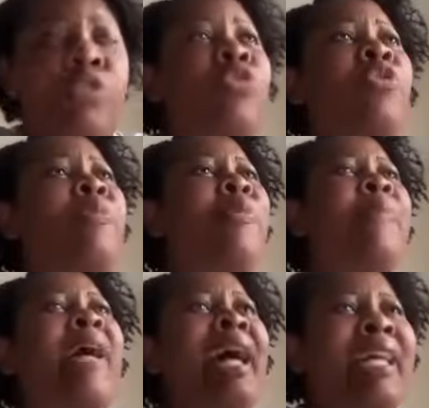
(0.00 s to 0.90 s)
Je ne peux
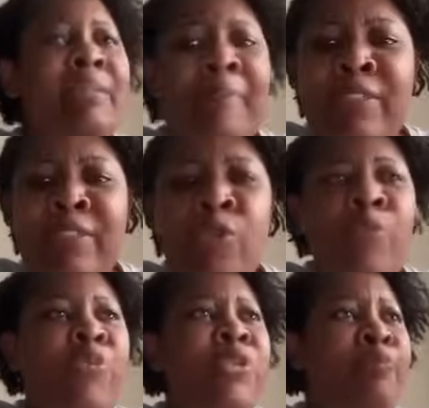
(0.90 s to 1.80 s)
pas admettre qu'on
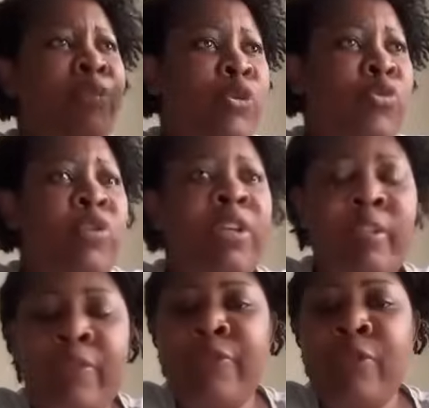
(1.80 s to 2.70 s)
puisse bousculer
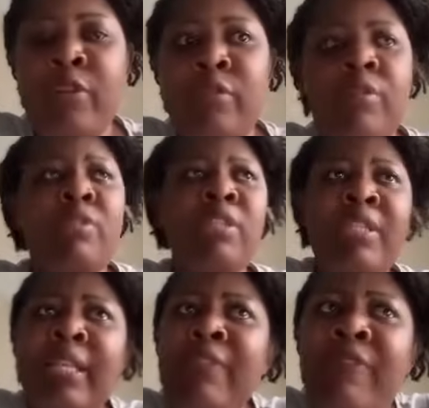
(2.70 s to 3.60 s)
un enfant. Si
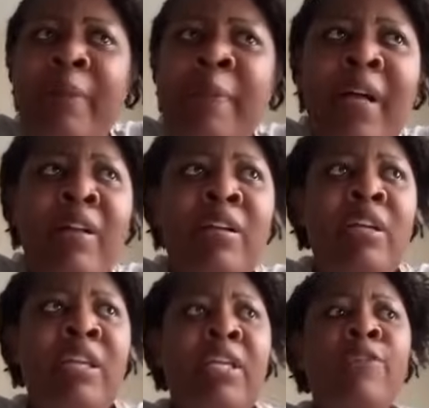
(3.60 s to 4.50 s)
ça ne va pas,
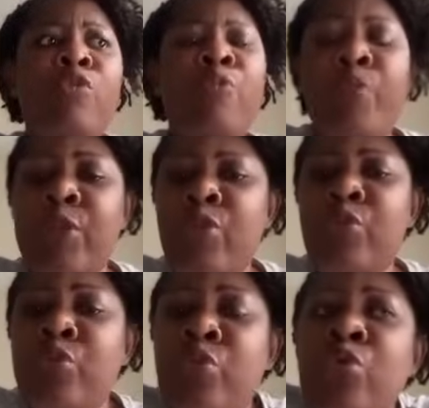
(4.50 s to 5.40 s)
ils ont pour
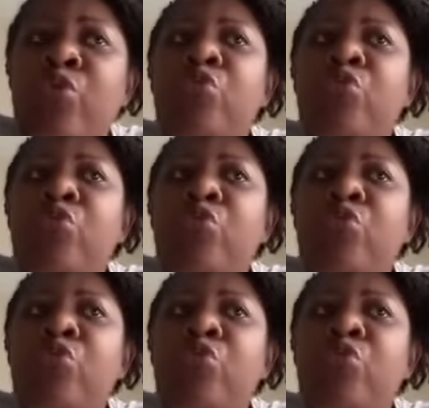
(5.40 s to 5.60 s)
instruction de